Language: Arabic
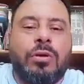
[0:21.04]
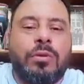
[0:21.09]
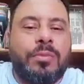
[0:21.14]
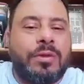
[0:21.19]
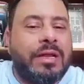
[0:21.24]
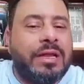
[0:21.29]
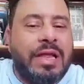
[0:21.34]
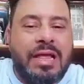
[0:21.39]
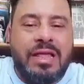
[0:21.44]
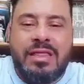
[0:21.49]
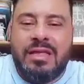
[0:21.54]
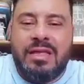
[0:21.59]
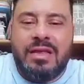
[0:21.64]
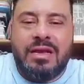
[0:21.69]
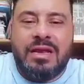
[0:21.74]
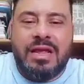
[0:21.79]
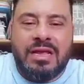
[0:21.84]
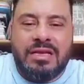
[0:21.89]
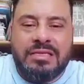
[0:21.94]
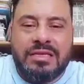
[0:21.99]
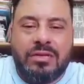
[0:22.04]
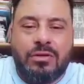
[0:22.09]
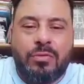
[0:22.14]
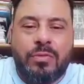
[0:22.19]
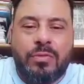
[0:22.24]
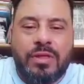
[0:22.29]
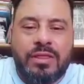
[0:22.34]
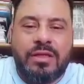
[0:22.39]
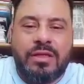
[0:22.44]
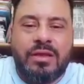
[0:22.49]
هذه الجائزة
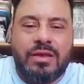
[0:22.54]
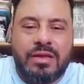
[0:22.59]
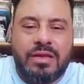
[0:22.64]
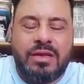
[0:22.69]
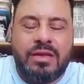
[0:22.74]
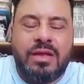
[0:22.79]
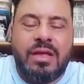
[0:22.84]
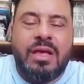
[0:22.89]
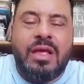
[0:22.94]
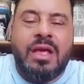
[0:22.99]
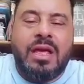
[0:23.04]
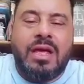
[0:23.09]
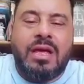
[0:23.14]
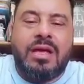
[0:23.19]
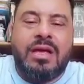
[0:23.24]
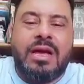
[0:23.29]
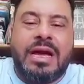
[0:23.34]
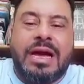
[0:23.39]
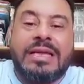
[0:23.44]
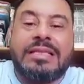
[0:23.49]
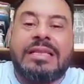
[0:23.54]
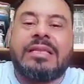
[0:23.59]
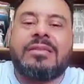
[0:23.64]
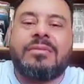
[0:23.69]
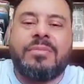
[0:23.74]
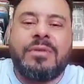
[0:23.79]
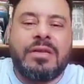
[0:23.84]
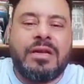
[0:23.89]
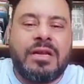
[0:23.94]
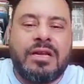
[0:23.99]
تمثل لي عدد
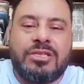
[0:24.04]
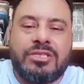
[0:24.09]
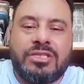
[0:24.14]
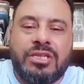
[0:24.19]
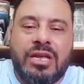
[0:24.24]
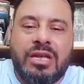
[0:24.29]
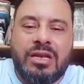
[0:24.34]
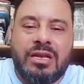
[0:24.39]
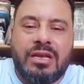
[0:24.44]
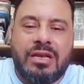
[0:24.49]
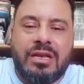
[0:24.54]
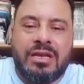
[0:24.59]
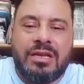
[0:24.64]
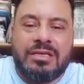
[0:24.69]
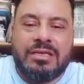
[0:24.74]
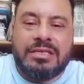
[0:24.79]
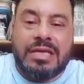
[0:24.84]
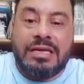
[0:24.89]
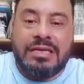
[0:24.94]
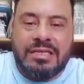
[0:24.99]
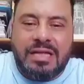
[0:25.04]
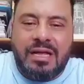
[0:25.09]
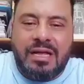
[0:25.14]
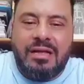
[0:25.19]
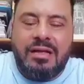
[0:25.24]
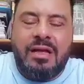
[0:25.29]
من الأشياء السعيدة